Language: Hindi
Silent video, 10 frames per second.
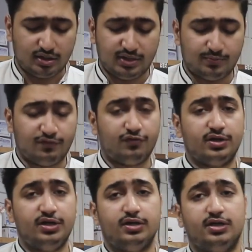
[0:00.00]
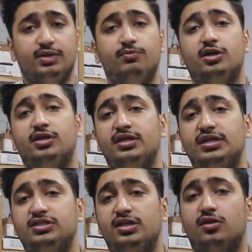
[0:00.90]
ये प्रीफर नहीं करती बट
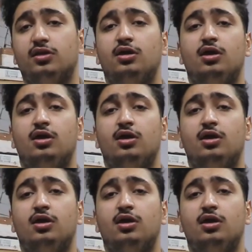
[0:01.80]
ये चीज़